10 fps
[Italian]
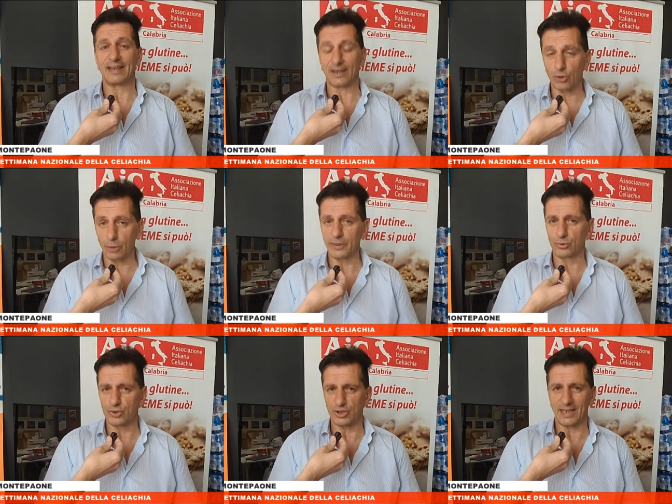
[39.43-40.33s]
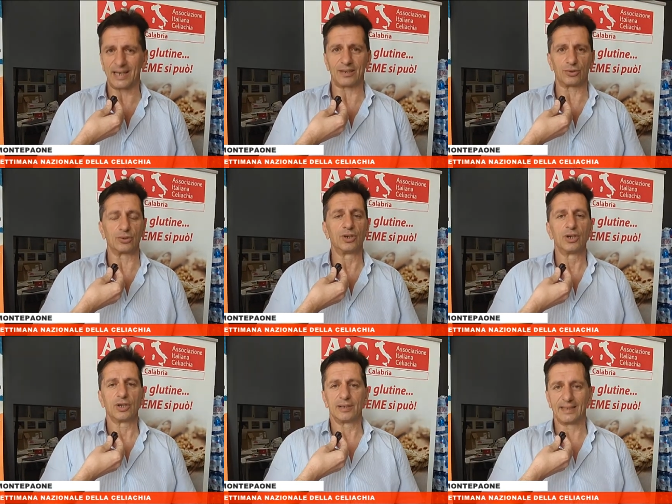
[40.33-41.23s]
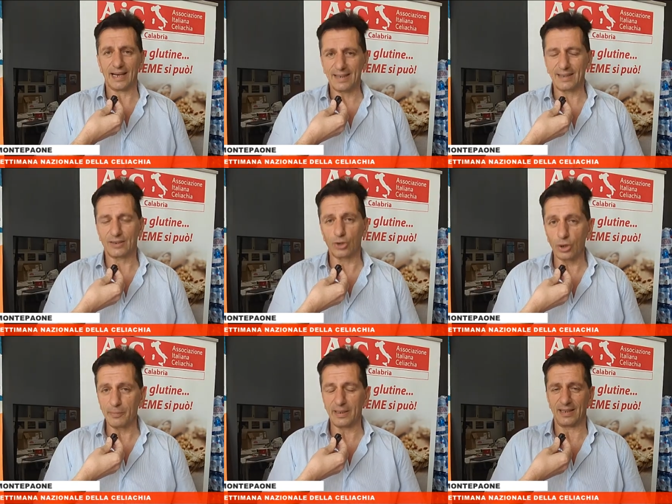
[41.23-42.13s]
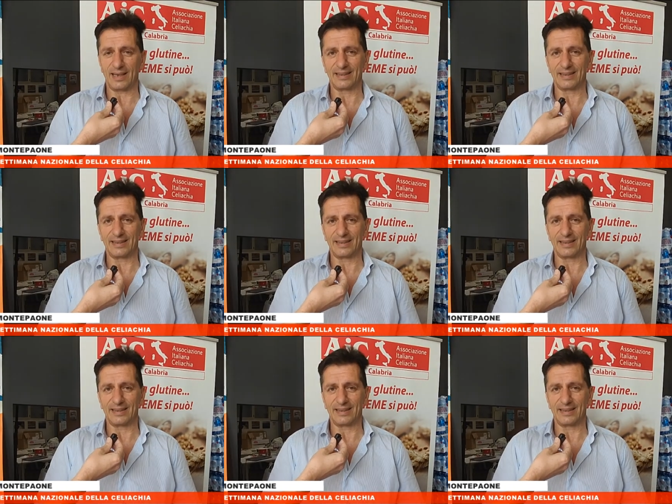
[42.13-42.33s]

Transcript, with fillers: da come cucinarlo, da come